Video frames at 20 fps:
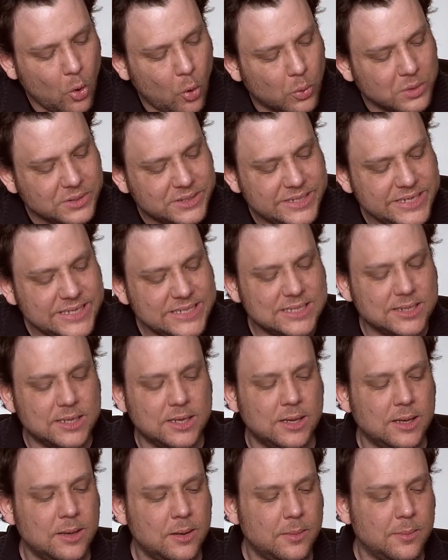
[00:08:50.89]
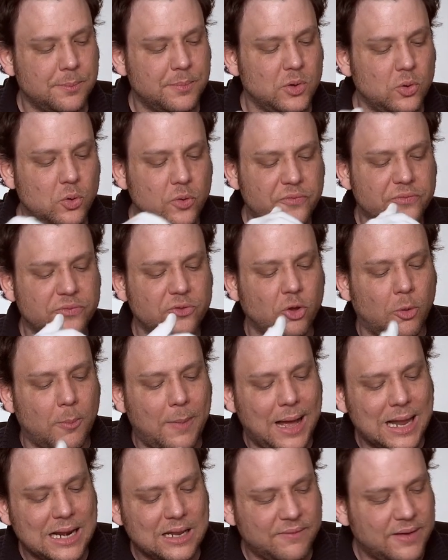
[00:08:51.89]
und diese belüften
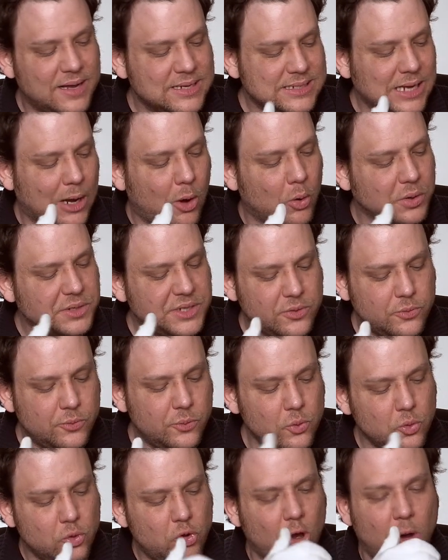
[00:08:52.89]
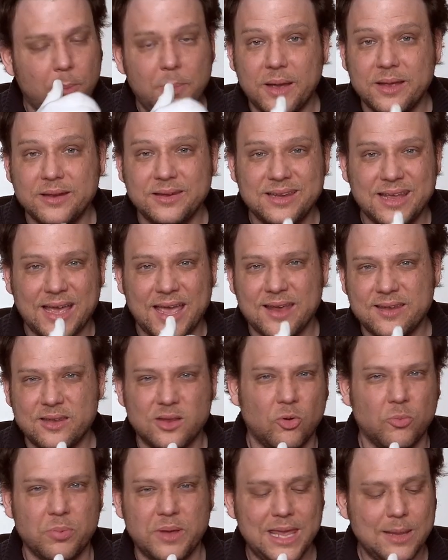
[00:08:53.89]
normalerweise auch die Kühlkörper in
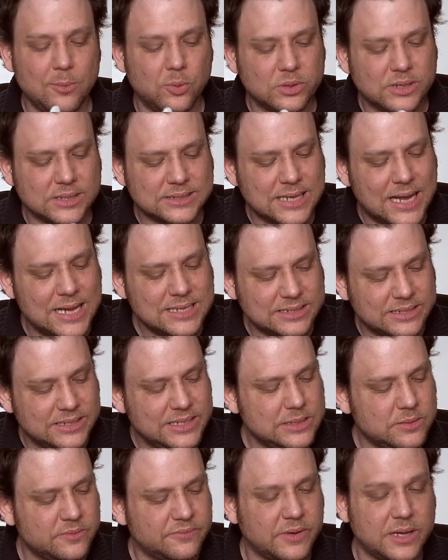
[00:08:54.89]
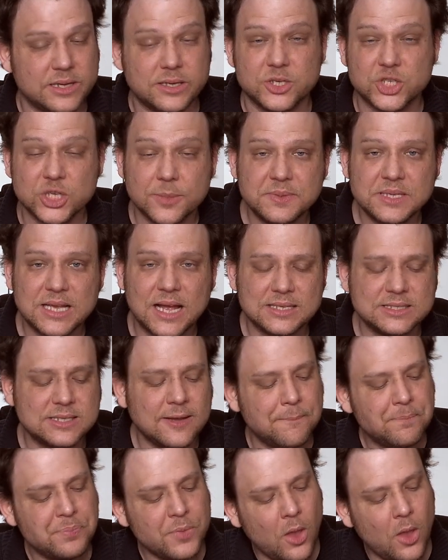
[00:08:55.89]
direkter Umgebung, das heißt in diesem Fall den Chipsatz.